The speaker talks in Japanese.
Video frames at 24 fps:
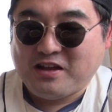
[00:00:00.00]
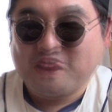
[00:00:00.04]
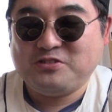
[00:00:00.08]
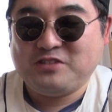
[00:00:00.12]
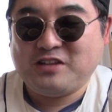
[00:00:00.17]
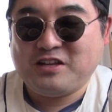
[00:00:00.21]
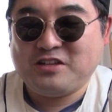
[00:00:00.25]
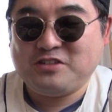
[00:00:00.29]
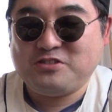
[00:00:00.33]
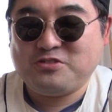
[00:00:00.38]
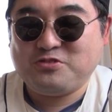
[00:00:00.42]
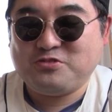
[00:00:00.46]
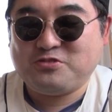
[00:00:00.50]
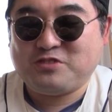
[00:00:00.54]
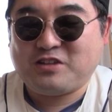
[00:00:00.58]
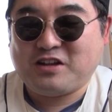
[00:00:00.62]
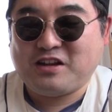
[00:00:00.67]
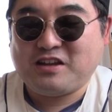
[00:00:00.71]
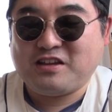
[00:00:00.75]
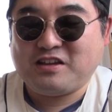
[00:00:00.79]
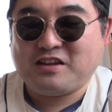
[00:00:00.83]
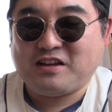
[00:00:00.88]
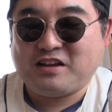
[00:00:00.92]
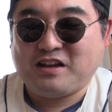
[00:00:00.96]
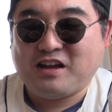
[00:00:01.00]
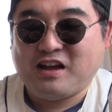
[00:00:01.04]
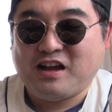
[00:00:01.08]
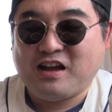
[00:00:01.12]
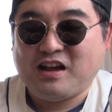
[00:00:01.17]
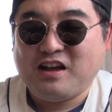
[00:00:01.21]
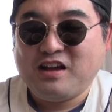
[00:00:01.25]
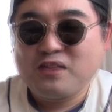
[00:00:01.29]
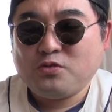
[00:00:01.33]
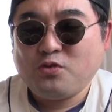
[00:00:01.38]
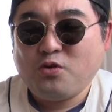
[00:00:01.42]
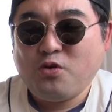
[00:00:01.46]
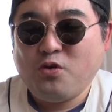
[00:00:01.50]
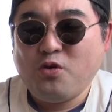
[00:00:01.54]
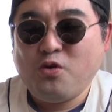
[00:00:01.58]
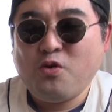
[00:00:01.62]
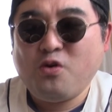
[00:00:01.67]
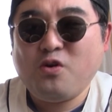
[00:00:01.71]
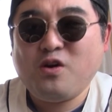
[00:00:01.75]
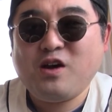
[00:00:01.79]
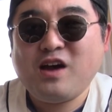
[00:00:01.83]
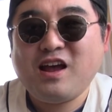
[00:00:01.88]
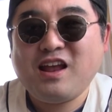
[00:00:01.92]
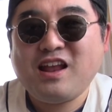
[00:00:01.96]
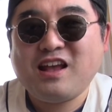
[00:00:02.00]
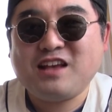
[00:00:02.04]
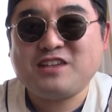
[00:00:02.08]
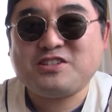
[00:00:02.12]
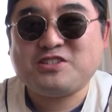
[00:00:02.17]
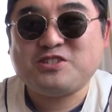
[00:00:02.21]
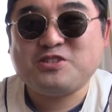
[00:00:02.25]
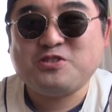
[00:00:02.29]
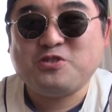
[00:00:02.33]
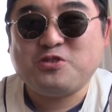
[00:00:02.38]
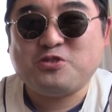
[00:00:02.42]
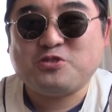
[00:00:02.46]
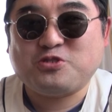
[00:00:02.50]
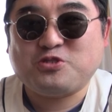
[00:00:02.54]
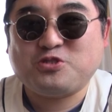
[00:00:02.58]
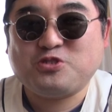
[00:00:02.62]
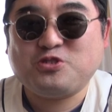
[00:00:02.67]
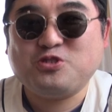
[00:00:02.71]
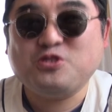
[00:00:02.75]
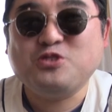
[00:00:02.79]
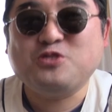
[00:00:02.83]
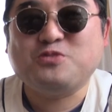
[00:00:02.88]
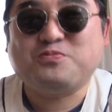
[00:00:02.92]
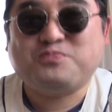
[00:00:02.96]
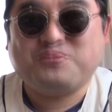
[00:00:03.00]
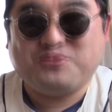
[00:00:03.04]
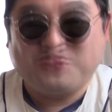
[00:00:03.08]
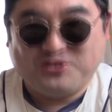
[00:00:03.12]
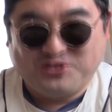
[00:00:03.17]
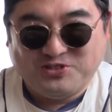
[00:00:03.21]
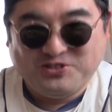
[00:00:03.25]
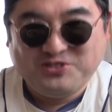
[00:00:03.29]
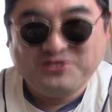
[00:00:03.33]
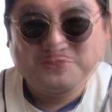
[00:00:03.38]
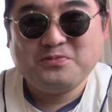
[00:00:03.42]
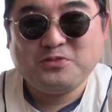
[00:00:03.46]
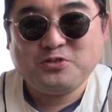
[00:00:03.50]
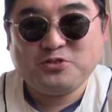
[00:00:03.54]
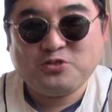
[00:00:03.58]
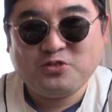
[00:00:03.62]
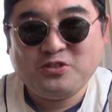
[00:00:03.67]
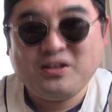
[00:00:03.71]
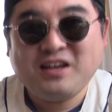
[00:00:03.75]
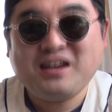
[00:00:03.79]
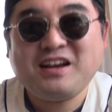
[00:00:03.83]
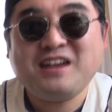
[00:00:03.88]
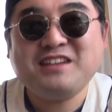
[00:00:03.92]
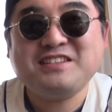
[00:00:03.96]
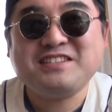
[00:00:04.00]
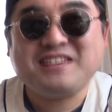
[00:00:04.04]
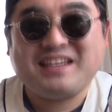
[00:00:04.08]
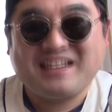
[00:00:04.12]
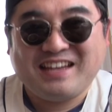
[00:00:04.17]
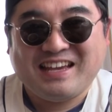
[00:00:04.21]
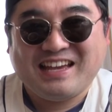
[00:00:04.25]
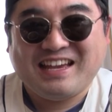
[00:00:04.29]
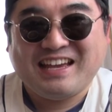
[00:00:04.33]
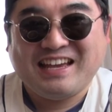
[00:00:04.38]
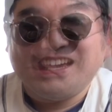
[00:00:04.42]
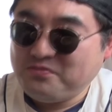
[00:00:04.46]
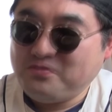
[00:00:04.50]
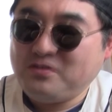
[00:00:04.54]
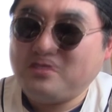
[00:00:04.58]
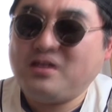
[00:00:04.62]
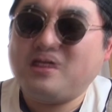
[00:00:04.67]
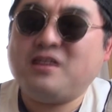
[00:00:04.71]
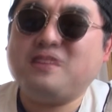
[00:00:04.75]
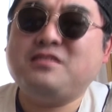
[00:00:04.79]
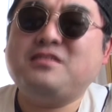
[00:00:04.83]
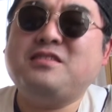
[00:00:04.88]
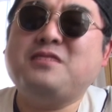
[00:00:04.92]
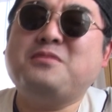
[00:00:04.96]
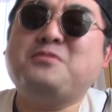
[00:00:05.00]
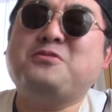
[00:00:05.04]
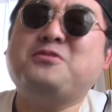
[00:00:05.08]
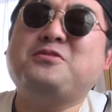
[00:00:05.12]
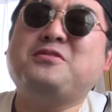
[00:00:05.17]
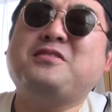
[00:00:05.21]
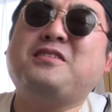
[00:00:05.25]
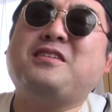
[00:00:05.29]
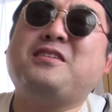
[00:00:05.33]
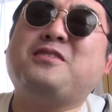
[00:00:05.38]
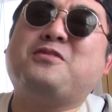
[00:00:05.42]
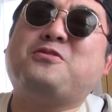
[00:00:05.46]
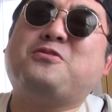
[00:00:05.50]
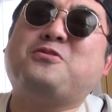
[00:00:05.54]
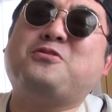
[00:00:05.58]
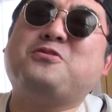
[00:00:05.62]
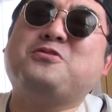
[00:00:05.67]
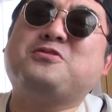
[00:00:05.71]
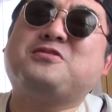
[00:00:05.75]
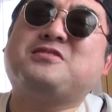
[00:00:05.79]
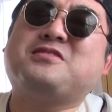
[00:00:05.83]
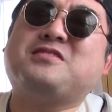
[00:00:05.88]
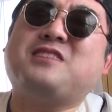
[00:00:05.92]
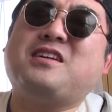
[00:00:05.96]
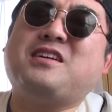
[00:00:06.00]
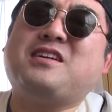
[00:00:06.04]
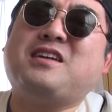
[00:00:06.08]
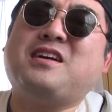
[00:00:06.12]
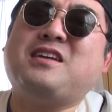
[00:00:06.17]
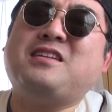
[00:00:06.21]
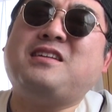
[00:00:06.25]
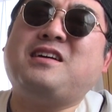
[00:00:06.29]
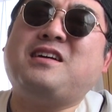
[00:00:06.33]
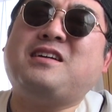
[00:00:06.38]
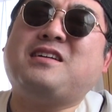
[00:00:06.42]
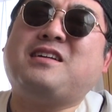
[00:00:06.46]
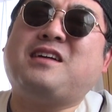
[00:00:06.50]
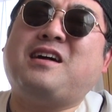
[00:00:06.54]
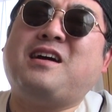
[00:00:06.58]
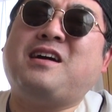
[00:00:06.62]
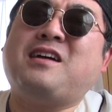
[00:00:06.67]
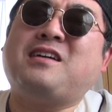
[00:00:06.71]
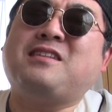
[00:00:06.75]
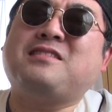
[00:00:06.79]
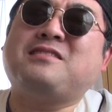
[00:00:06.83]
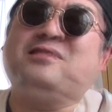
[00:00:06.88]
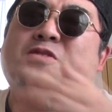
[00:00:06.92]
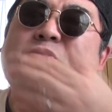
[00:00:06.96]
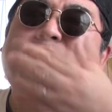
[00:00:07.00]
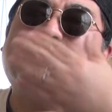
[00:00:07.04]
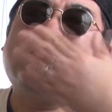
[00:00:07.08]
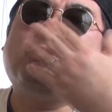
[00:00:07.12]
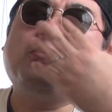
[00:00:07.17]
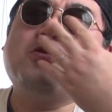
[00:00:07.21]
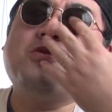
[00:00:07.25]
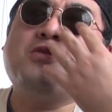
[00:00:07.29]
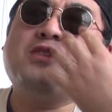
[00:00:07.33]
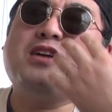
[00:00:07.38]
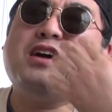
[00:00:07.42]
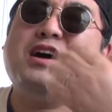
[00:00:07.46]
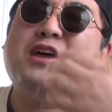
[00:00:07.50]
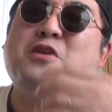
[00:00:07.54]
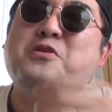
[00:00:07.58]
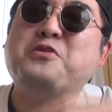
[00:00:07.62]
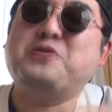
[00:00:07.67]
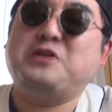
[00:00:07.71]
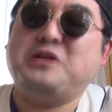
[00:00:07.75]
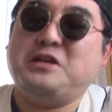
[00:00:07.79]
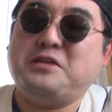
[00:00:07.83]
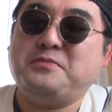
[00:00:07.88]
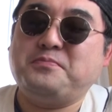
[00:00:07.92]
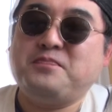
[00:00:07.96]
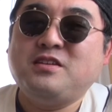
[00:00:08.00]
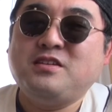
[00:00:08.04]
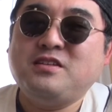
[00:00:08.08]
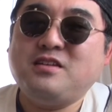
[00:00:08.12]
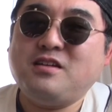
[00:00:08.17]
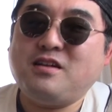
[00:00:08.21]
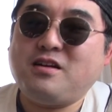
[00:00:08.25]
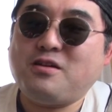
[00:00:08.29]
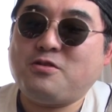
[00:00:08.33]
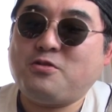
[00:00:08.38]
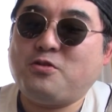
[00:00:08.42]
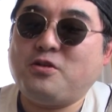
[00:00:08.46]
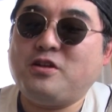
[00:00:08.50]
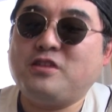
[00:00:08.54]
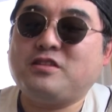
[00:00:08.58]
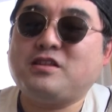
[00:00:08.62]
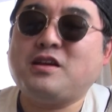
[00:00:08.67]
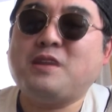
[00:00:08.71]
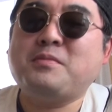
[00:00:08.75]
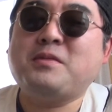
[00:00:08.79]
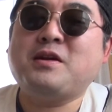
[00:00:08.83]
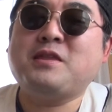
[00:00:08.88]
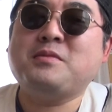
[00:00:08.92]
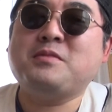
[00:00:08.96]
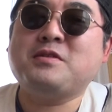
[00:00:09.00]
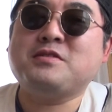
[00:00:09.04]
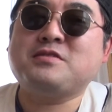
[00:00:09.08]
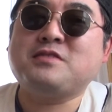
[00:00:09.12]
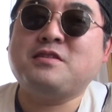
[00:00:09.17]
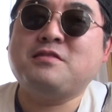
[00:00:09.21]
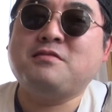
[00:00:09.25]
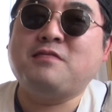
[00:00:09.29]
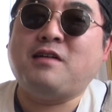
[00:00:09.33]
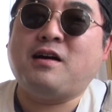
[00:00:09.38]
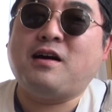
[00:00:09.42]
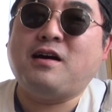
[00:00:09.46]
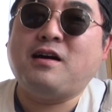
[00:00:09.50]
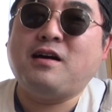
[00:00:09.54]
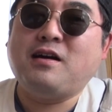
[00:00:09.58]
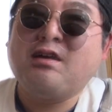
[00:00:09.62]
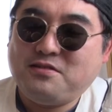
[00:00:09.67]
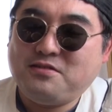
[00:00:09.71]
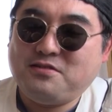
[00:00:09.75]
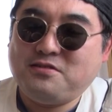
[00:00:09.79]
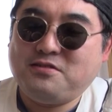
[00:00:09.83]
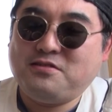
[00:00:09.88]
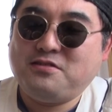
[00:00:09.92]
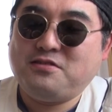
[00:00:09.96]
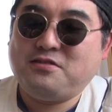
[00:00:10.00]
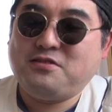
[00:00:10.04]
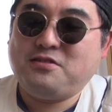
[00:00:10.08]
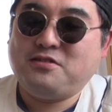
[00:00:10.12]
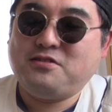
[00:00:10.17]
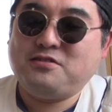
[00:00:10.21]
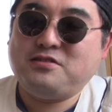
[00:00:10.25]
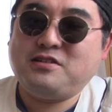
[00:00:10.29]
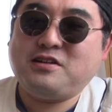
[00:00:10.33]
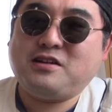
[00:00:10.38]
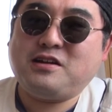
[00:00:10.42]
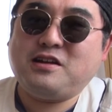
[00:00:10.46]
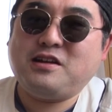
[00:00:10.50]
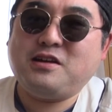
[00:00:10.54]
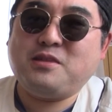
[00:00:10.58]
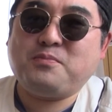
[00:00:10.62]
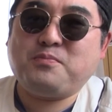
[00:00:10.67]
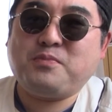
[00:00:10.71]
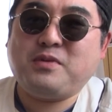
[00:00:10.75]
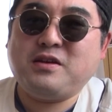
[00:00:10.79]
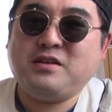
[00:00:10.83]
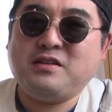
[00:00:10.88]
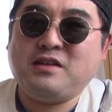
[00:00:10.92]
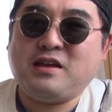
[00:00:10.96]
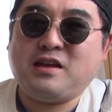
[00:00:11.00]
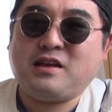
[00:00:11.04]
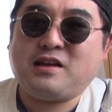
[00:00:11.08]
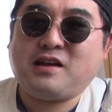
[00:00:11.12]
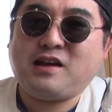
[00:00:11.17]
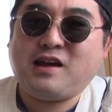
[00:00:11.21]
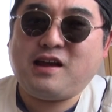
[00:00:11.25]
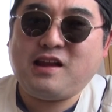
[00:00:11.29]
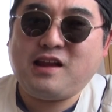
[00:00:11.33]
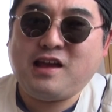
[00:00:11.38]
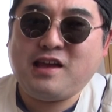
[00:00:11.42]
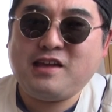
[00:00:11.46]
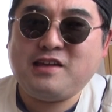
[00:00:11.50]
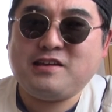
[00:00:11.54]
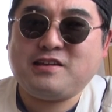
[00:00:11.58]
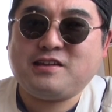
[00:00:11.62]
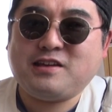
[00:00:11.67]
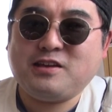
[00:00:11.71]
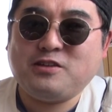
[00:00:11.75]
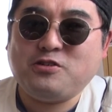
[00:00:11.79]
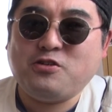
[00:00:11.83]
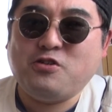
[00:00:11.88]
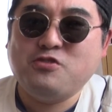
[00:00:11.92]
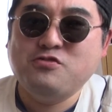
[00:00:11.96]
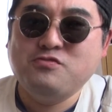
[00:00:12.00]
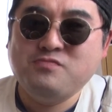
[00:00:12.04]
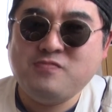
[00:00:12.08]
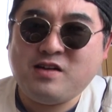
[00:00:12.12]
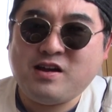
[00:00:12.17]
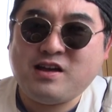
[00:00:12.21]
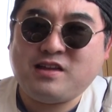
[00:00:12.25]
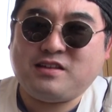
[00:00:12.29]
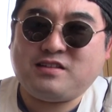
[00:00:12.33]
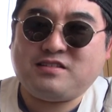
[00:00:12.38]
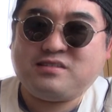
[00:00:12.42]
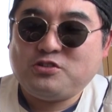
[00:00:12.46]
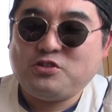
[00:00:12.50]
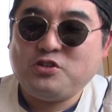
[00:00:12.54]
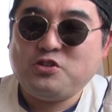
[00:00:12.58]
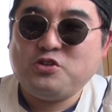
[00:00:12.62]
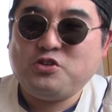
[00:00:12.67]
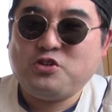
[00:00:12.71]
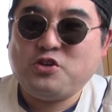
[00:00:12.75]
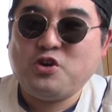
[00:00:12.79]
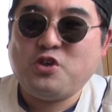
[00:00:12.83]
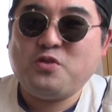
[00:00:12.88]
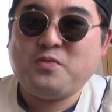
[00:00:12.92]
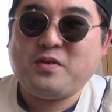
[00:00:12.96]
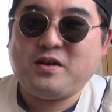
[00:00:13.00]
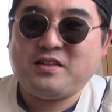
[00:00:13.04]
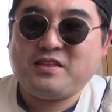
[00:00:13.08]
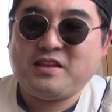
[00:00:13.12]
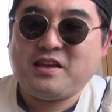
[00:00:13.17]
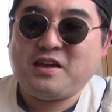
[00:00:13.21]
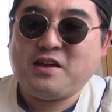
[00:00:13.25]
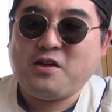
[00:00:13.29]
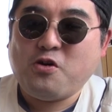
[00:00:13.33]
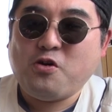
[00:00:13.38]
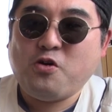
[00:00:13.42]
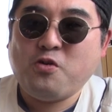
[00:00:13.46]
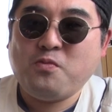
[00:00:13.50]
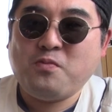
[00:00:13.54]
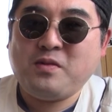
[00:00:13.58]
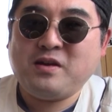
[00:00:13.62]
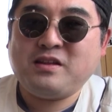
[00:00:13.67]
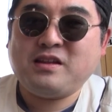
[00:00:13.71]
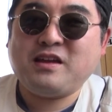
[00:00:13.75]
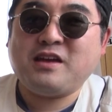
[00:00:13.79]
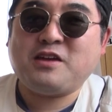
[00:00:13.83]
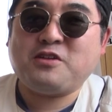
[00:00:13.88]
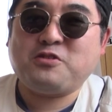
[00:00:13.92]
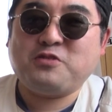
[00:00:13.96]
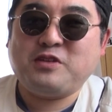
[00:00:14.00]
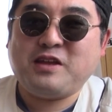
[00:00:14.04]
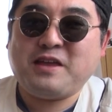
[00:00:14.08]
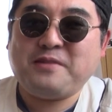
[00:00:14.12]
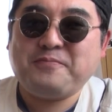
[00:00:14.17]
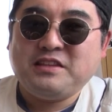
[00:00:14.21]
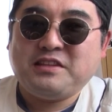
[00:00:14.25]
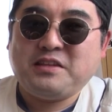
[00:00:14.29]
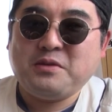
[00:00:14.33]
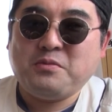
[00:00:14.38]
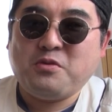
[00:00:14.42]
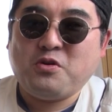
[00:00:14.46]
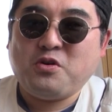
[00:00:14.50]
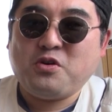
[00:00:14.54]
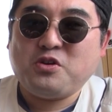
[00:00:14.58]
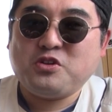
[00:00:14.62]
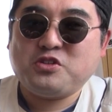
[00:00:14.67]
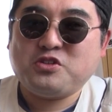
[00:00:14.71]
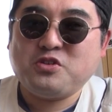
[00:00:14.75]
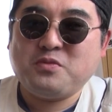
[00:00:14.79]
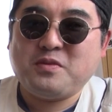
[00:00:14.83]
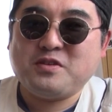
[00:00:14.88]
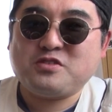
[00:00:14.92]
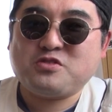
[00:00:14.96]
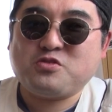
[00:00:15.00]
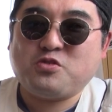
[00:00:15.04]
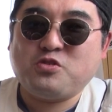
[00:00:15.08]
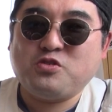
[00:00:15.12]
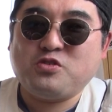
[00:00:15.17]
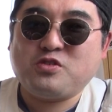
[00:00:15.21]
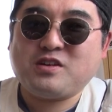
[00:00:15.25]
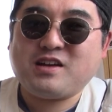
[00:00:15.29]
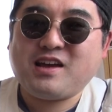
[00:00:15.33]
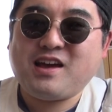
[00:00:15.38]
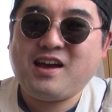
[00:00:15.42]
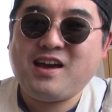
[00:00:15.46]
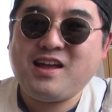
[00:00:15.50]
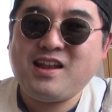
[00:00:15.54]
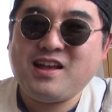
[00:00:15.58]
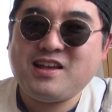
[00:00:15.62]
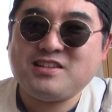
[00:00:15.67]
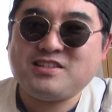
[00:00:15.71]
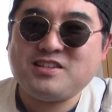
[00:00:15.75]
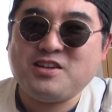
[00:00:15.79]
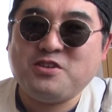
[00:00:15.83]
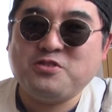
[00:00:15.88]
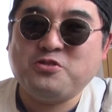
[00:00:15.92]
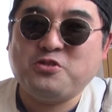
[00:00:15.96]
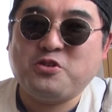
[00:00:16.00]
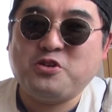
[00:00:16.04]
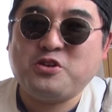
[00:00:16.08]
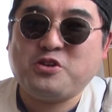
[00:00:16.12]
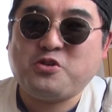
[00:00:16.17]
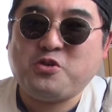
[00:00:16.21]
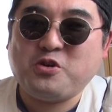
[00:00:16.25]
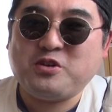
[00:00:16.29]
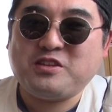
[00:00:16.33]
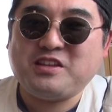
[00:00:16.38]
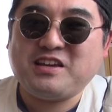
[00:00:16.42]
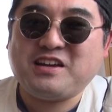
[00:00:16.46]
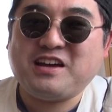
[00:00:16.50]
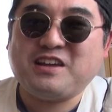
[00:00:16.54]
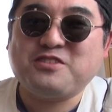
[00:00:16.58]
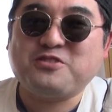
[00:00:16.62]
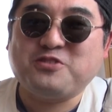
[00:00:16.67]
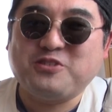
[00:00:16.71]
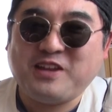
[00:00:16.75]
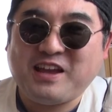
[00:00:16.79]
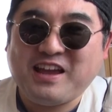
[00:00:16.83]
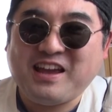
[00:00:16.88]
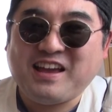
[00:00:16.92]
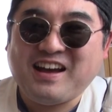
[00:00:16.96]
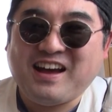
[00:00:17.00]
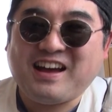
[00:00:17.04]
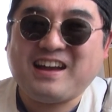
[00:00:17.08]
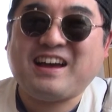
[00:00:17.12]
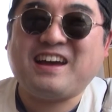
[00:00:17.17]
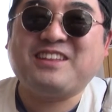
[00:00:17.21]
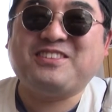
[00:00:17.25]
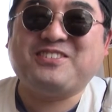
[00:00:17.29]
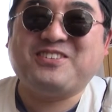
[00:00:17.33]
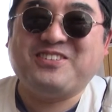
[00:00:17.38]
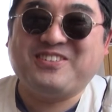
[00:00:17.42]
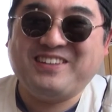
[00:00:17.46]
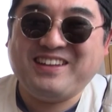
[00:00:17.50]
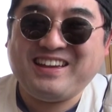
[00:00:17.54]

なんちゅうたらいいんかな。唐辛子のスープ？もうそんな感じやね。いや、でもね、この魚感、この香り。いや、これたまりませんわ。うん、だからやっぱりね、辛いけどうまいという評判ね、ほんまなんやろね。でも、ひとまずこの辛さを乗り越えていかんとね、あかんのよ